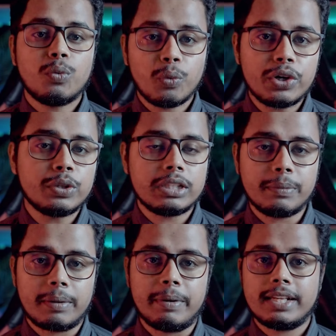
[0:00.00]
উইডো দিতে
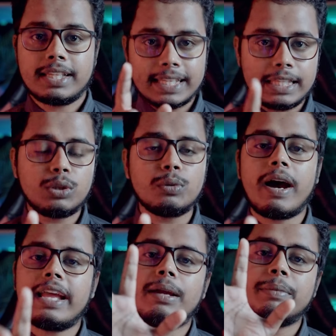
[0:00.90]
পারবেন কিন্তু
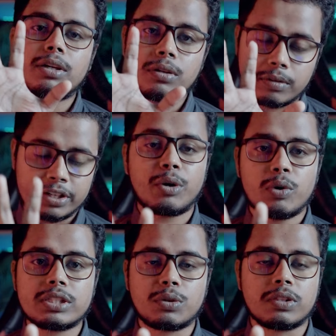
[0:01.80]
ভাই আমি
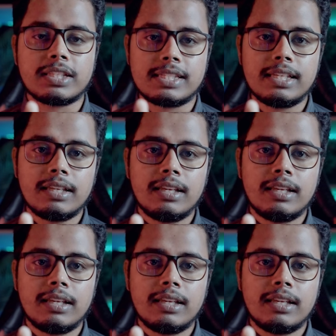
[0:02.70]
রিকোয়েস্ট করতেছি